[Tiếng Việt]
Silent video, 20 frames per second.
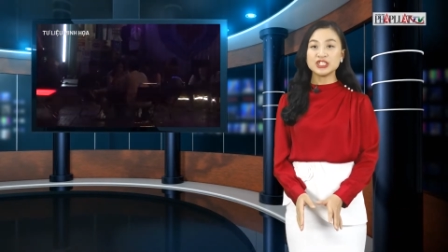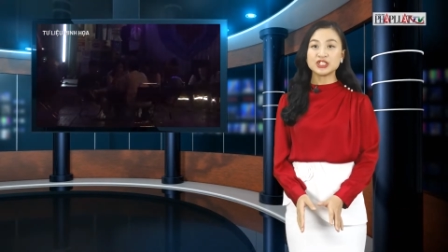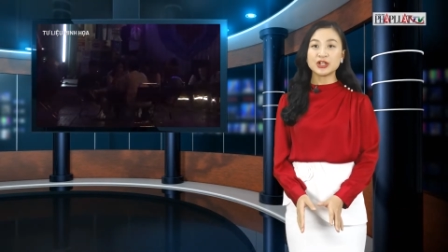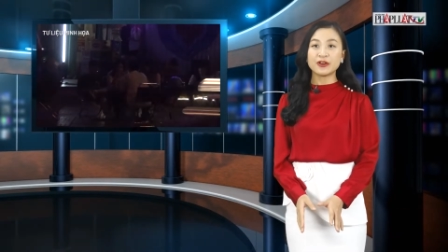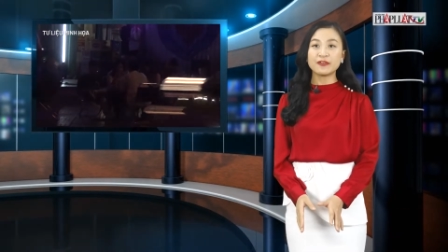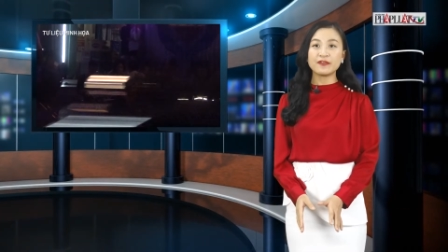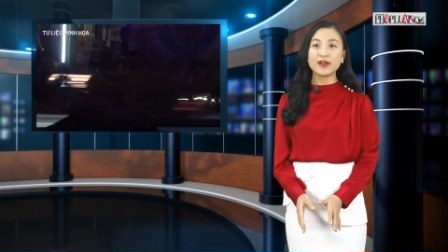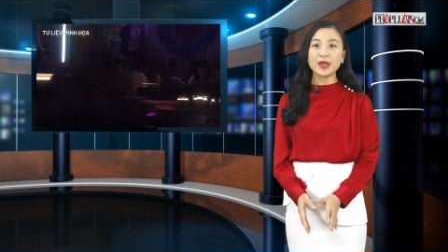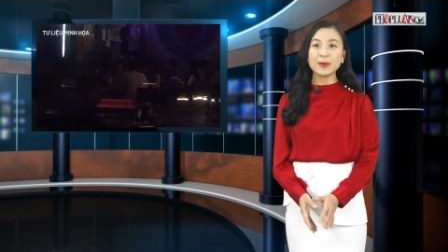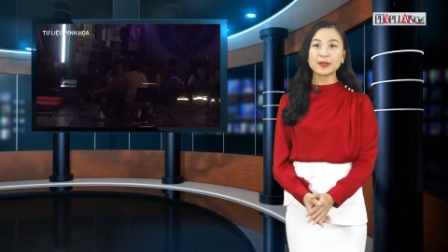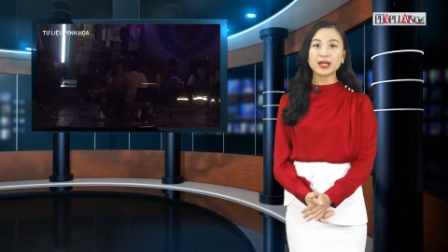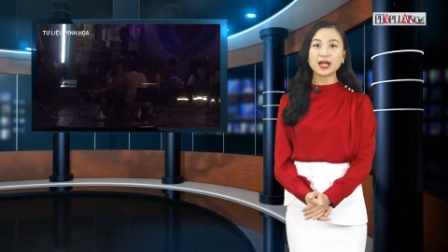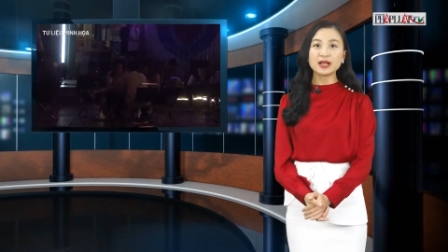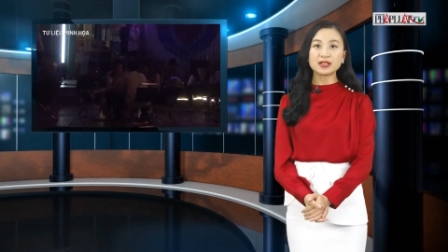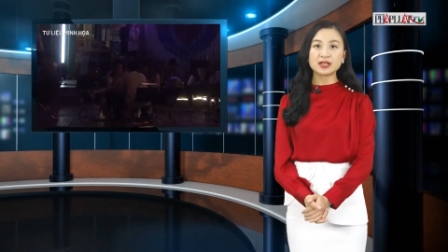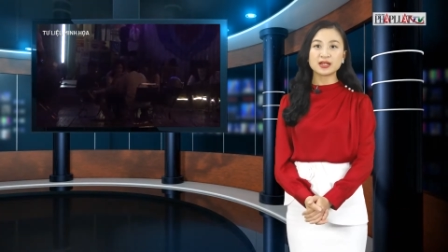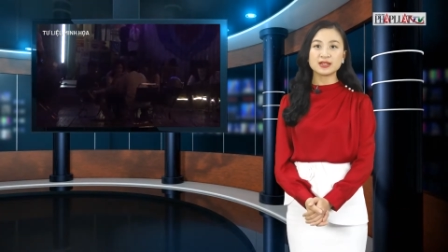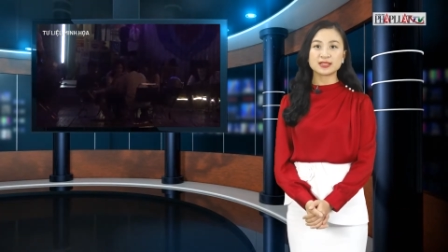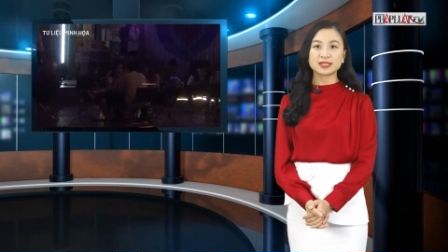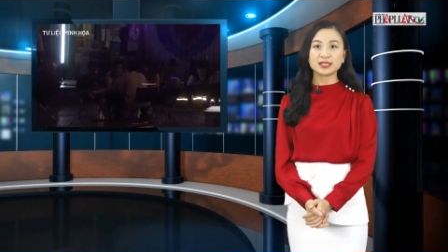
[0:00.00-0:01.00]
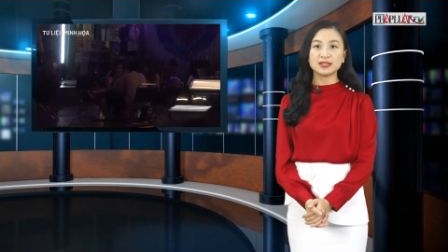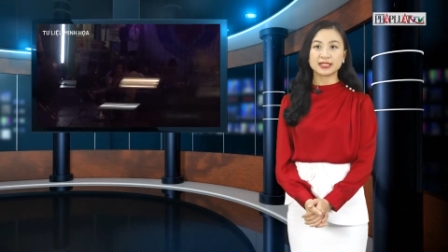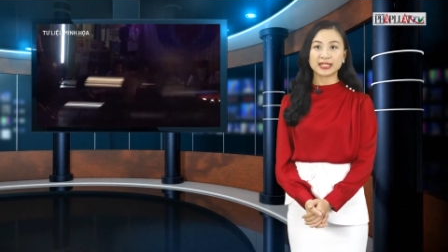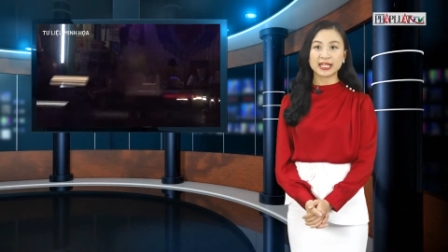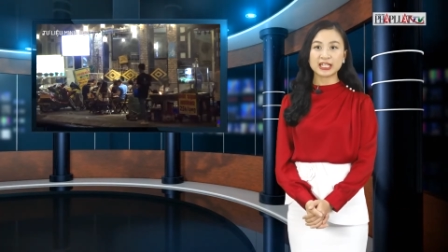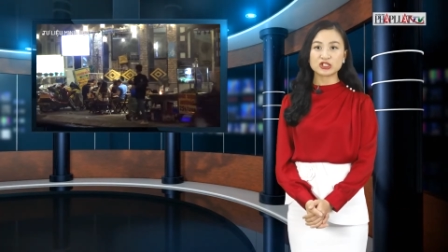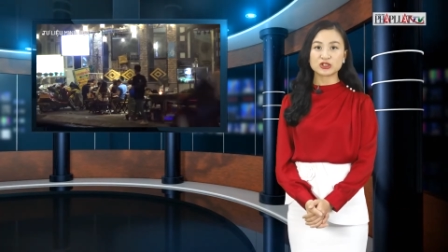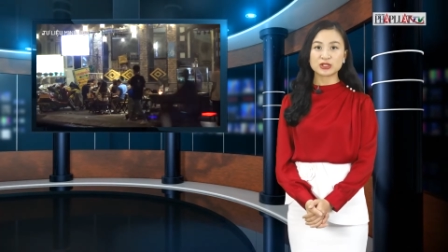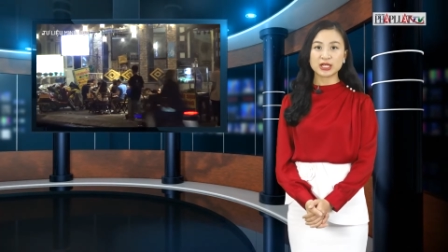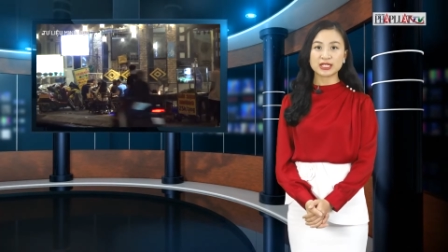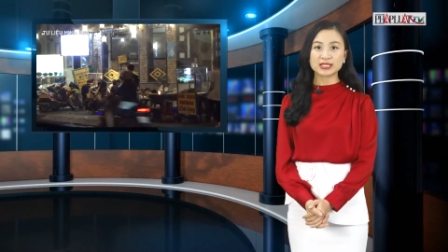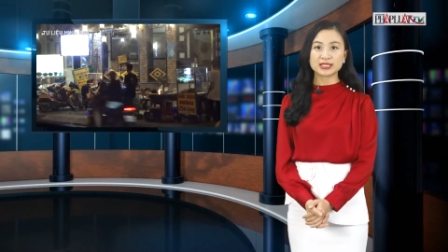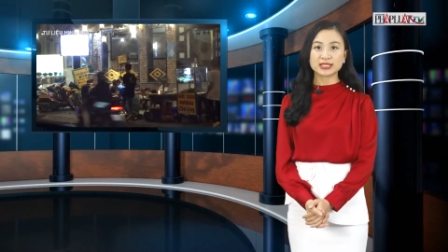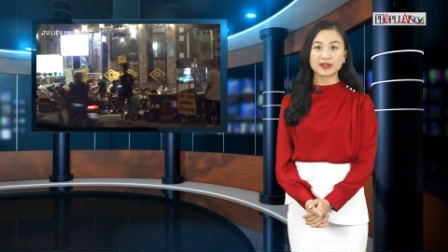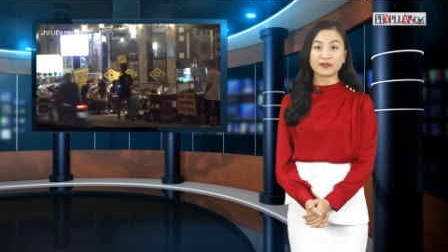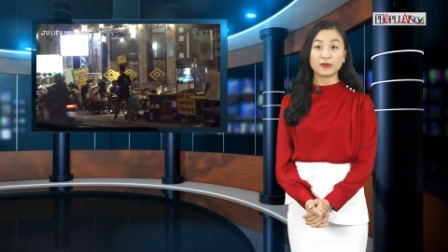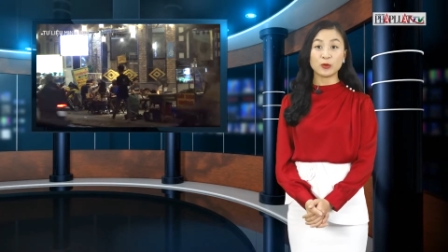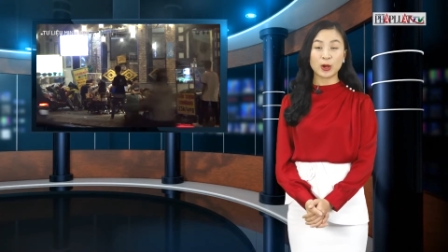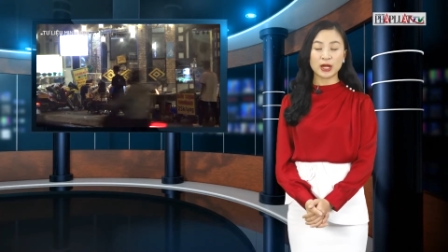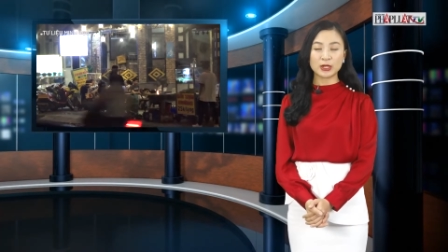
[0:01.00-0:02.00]
cho phép các cơ sở kinh doanh
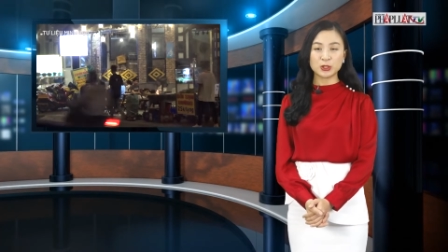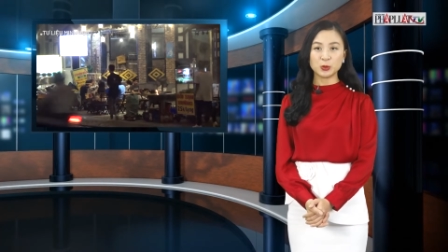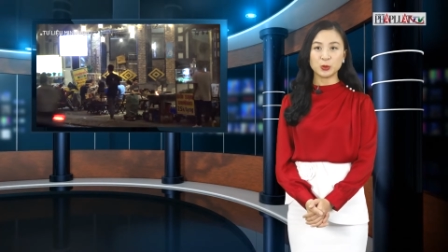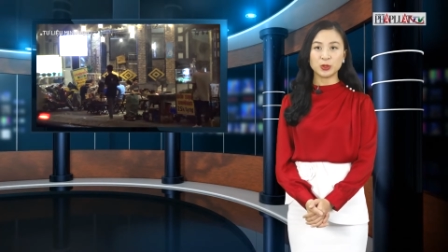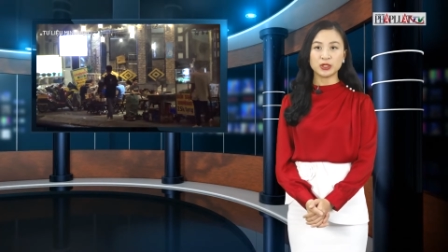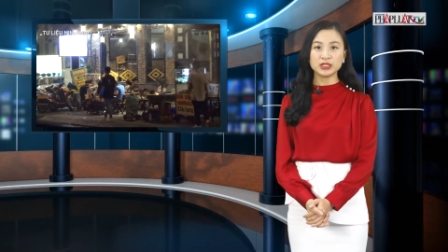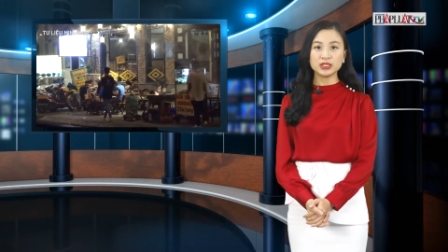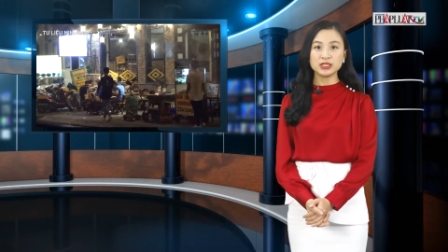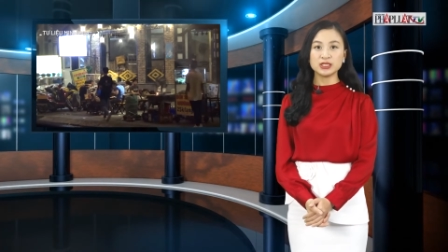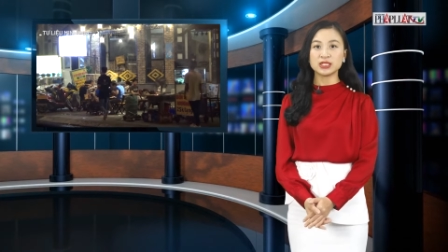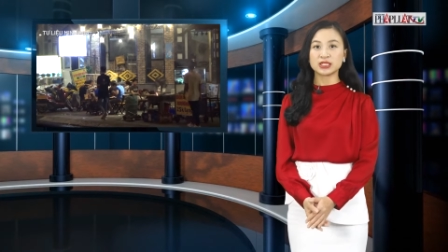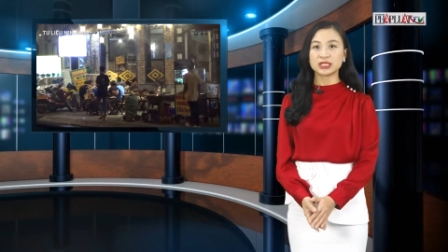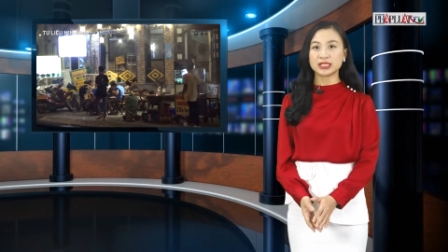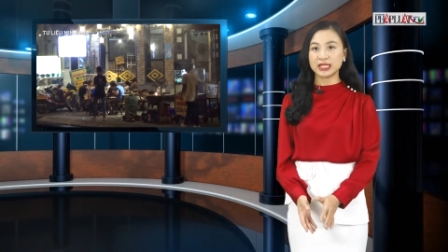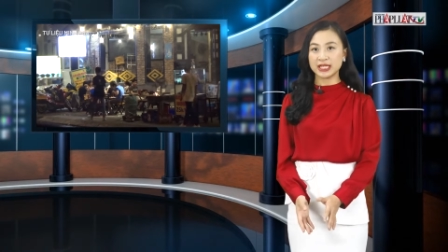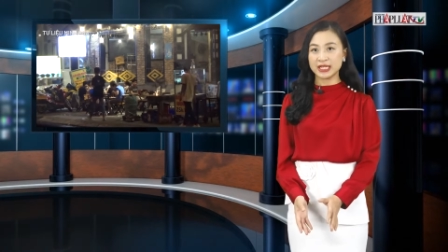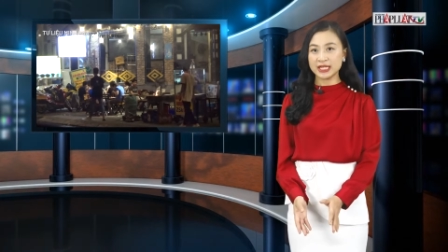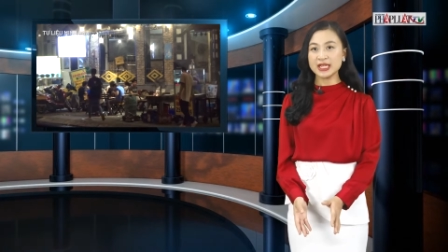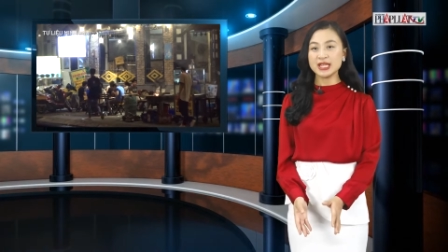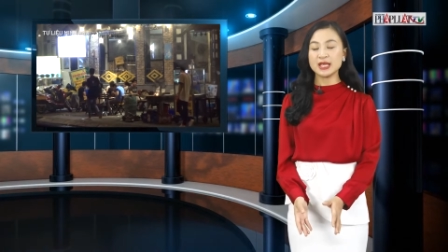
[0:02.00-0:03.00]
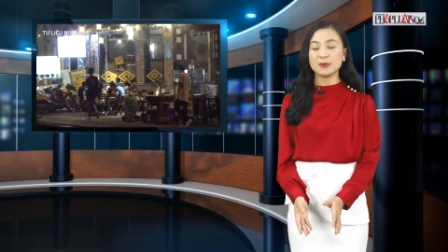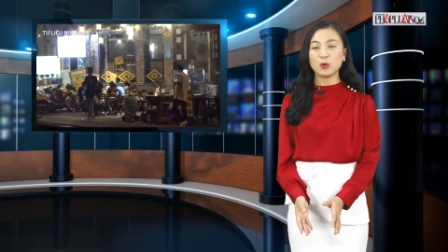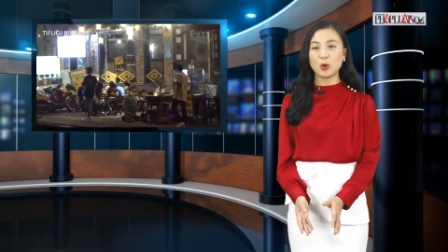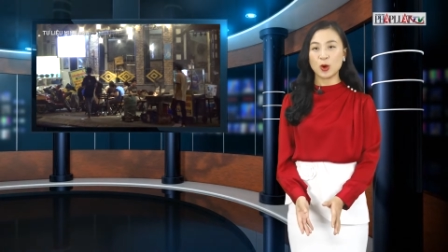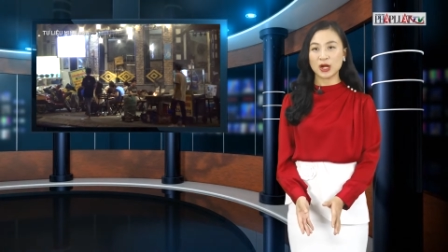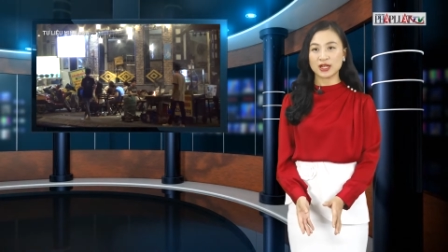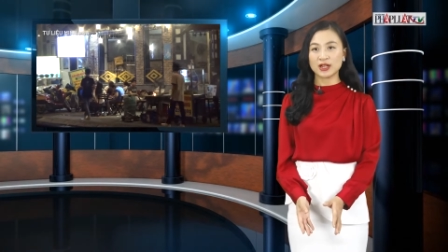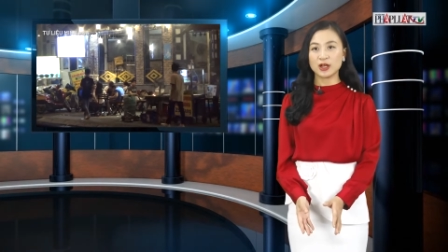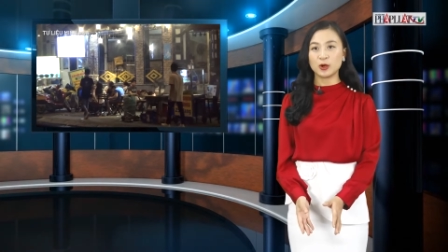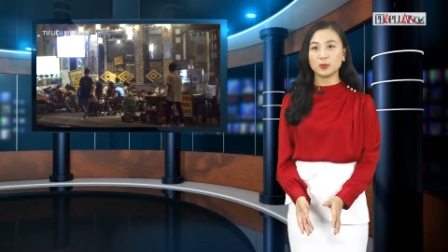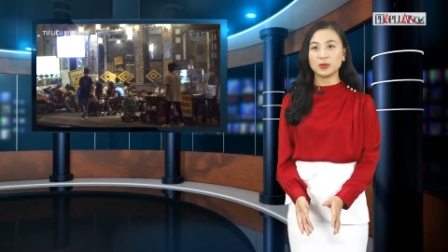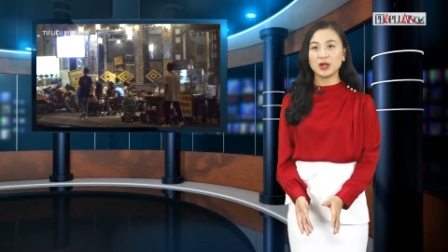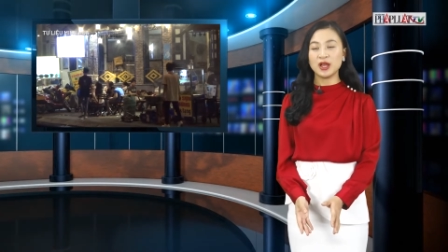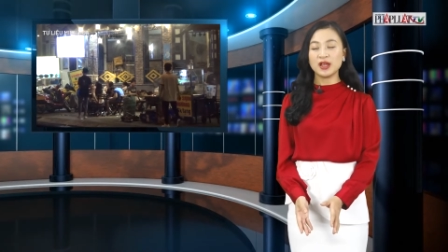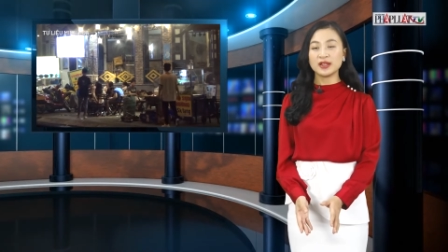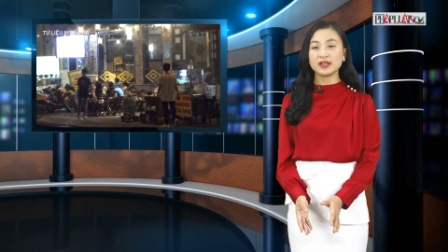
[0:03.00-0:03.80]
dịch vụ ăn uống được thí điểm hoạt động